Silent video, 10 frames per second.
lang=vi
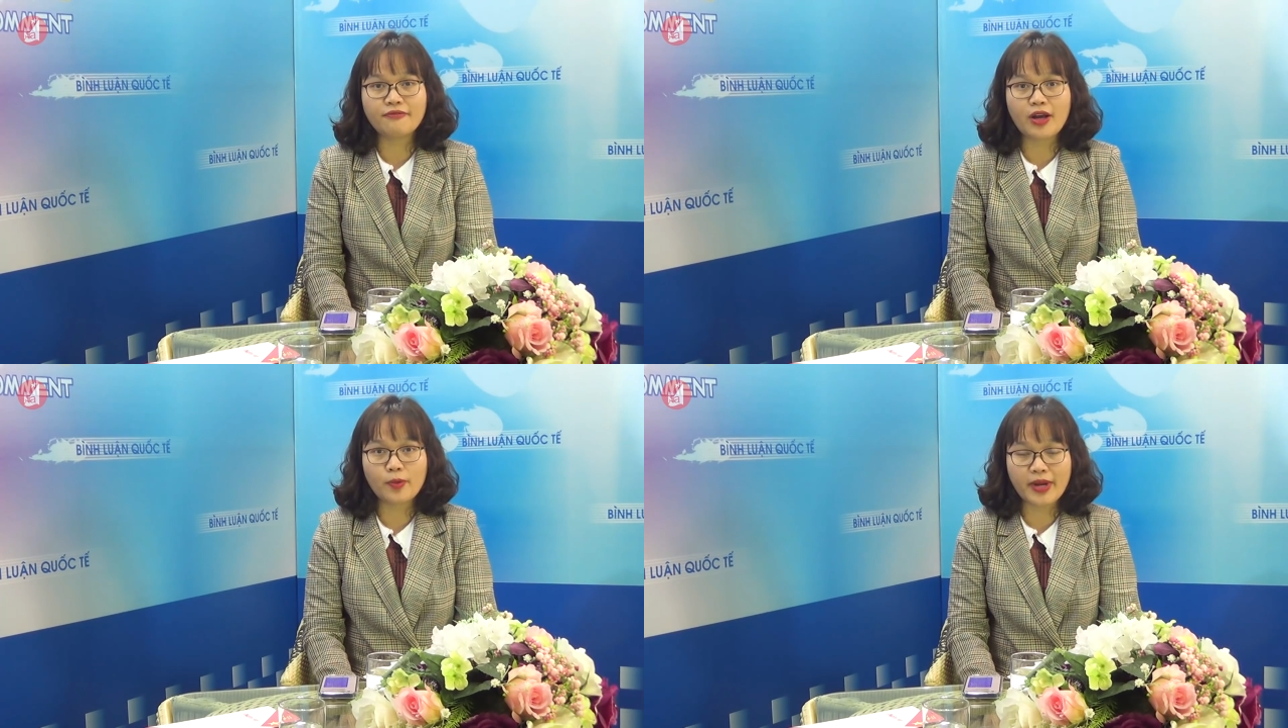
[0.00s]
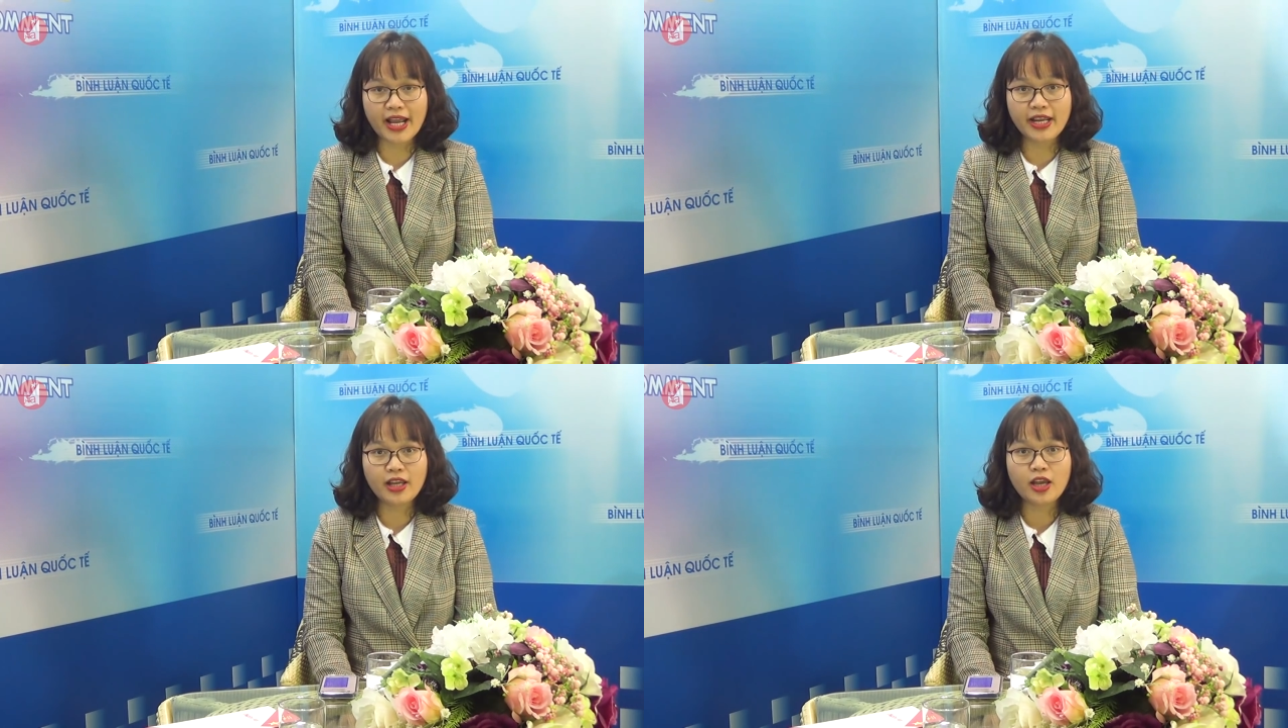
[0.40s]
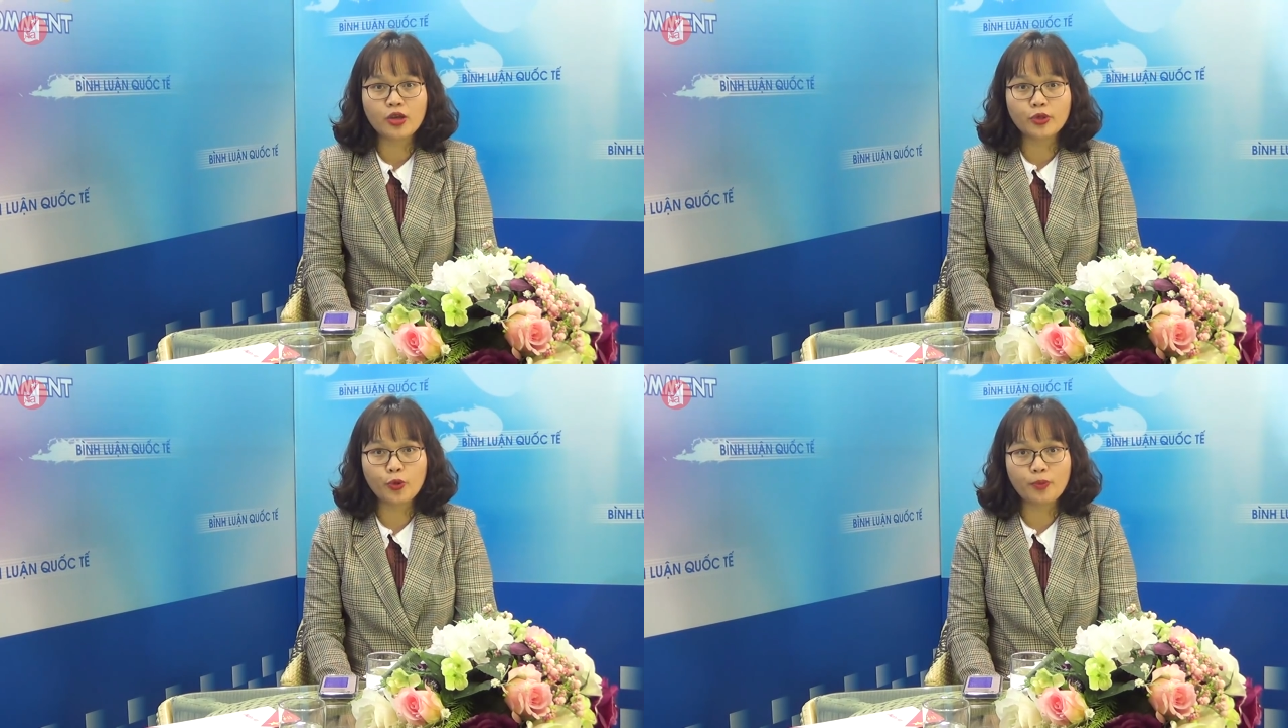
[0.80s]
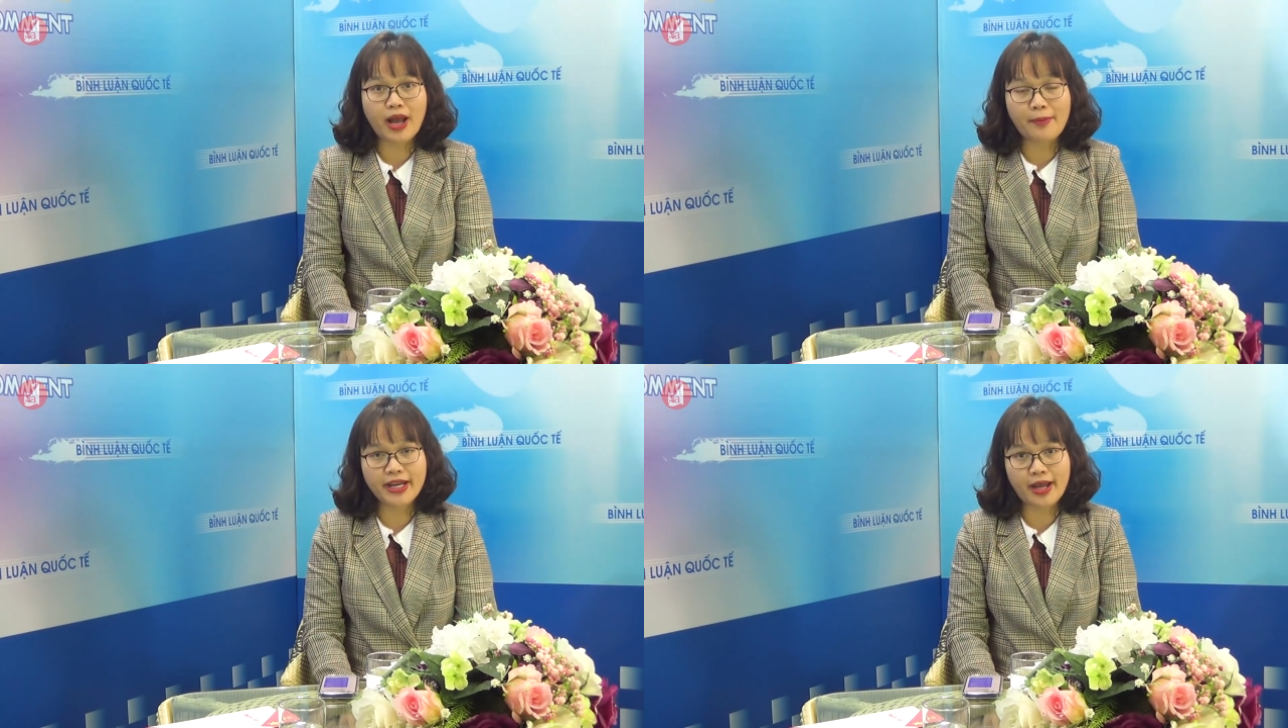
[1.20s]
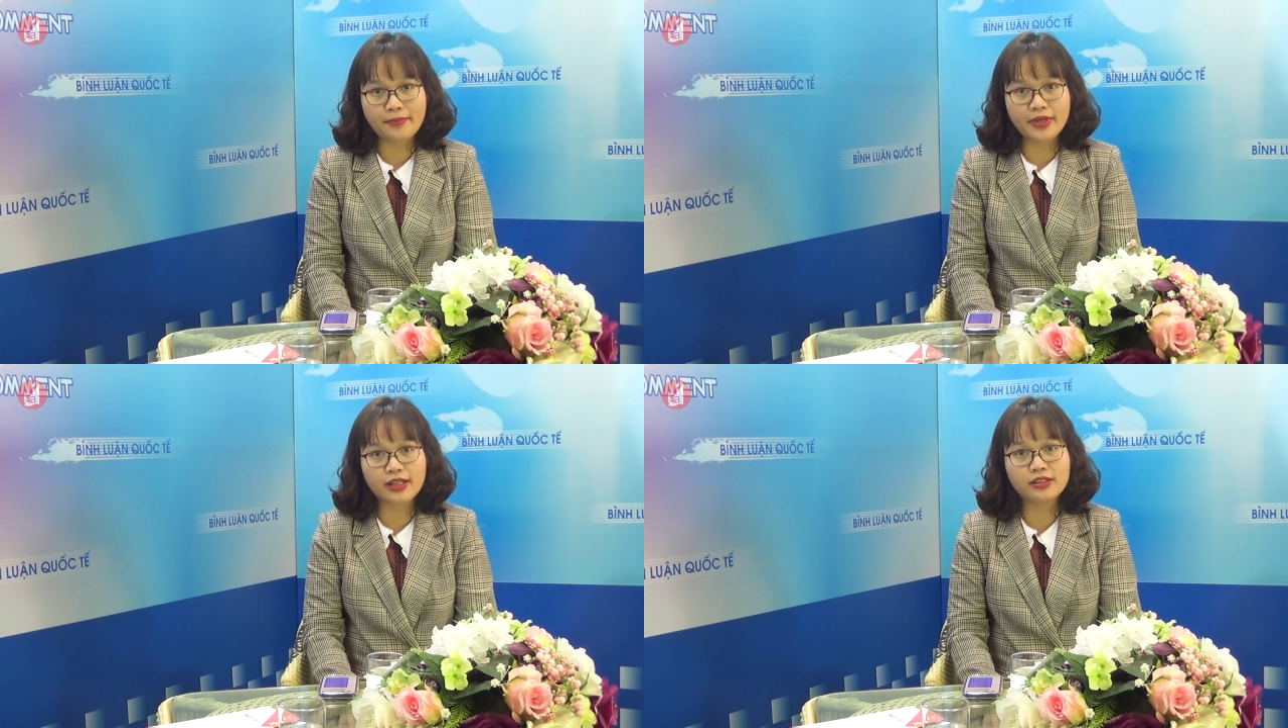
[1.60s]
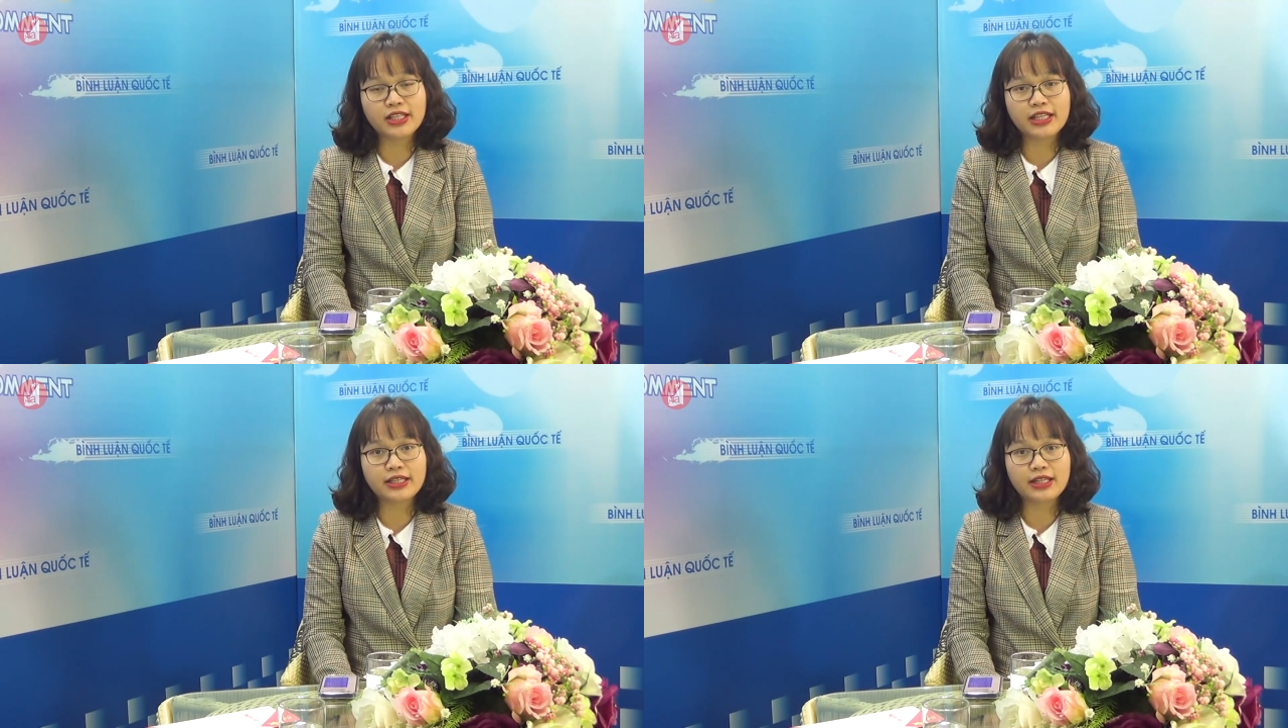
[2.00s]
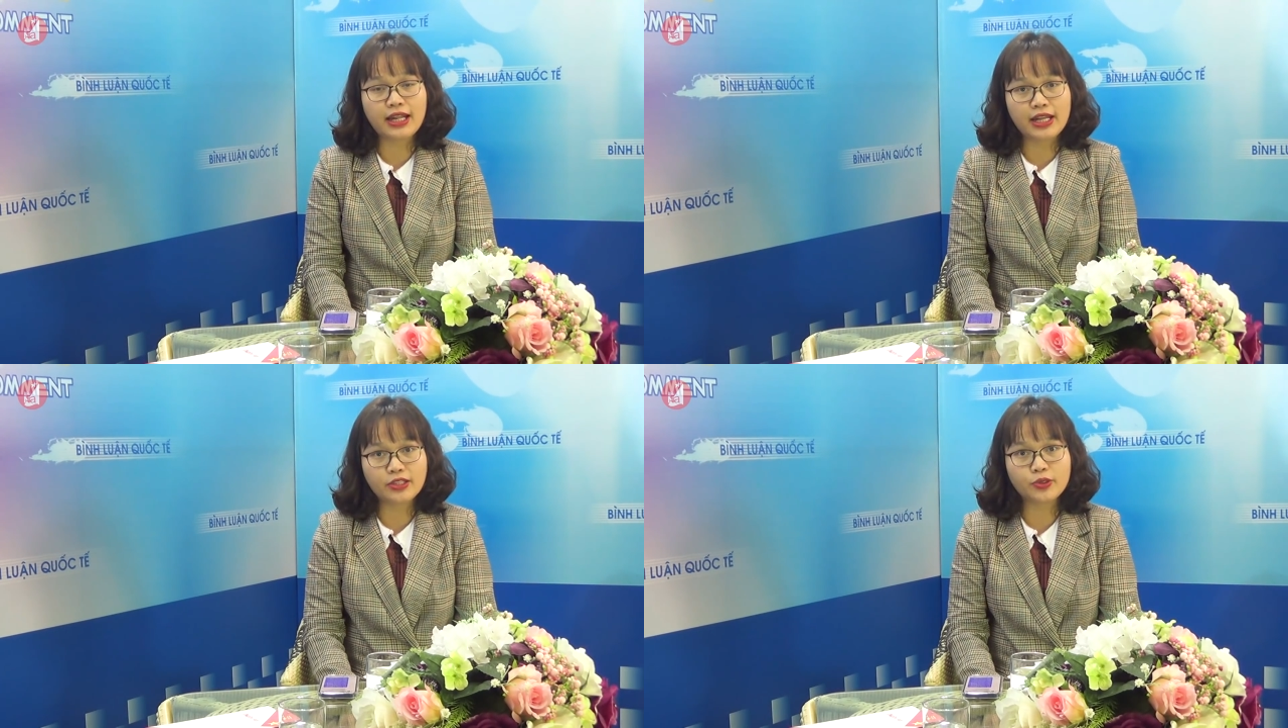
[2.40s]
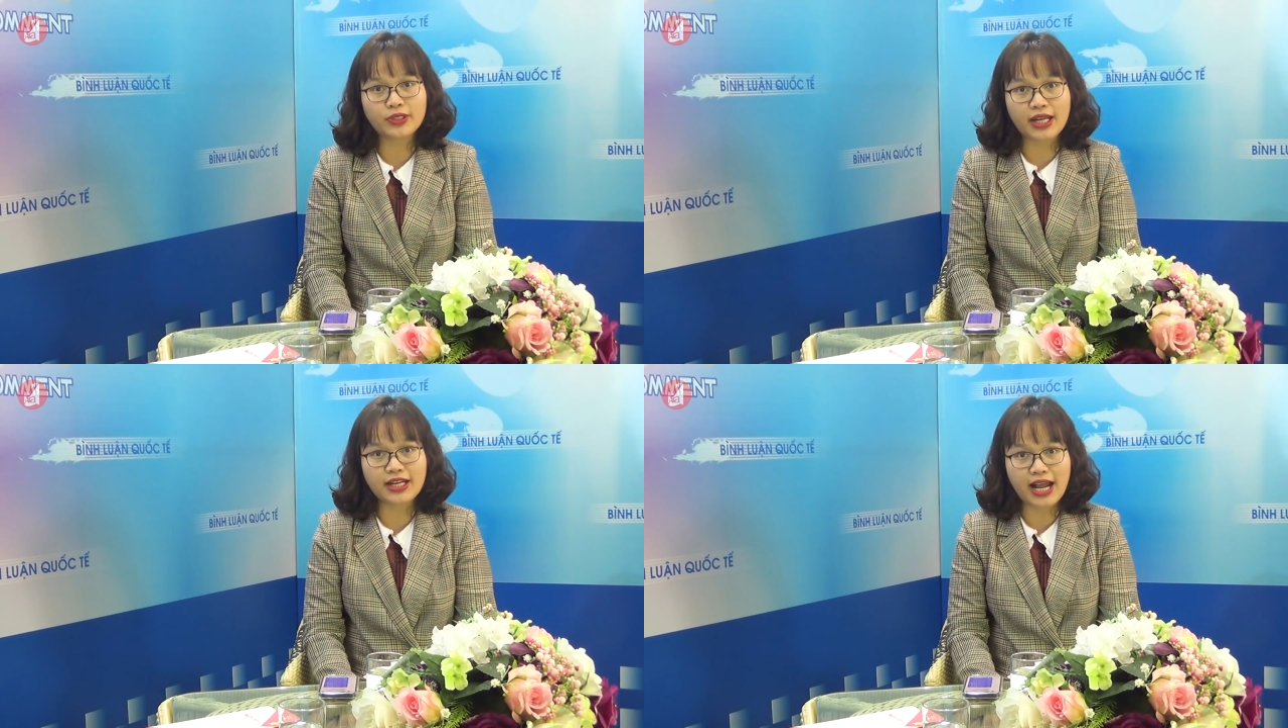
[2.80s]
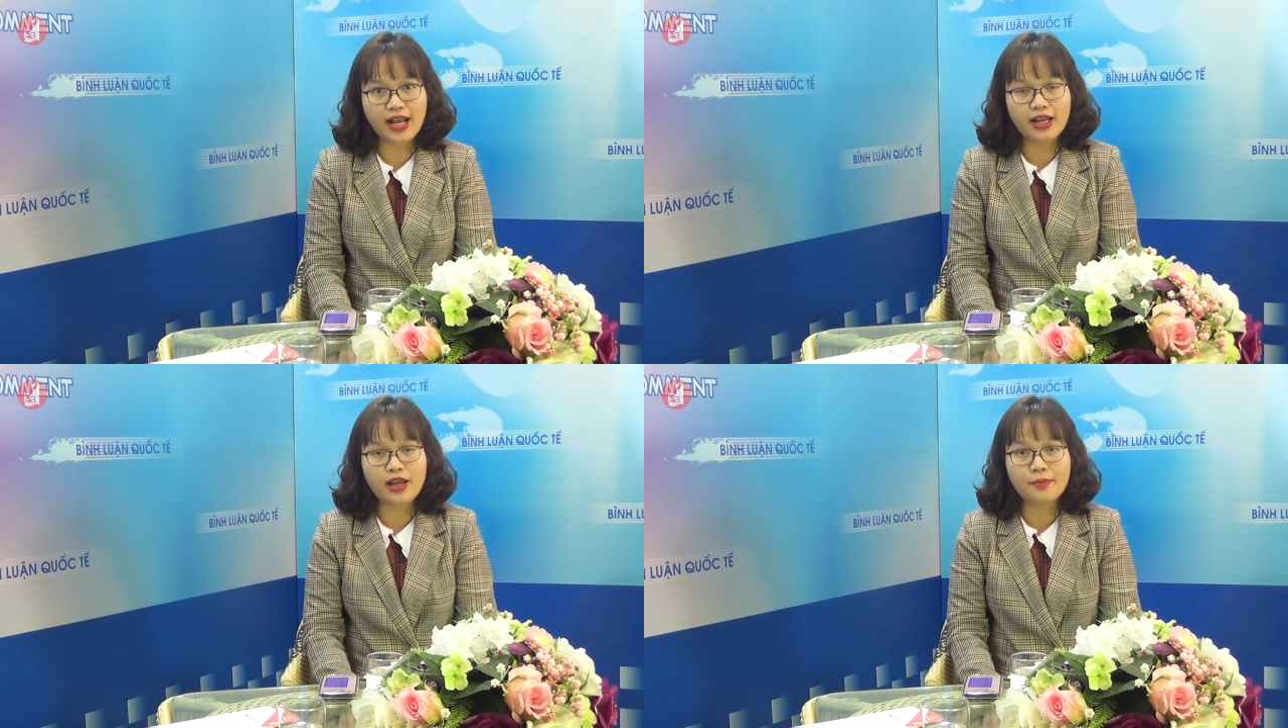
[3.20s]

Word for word: Và hôm nay, đúng ba mươi năm kể từ khi Liên Xô tan rã,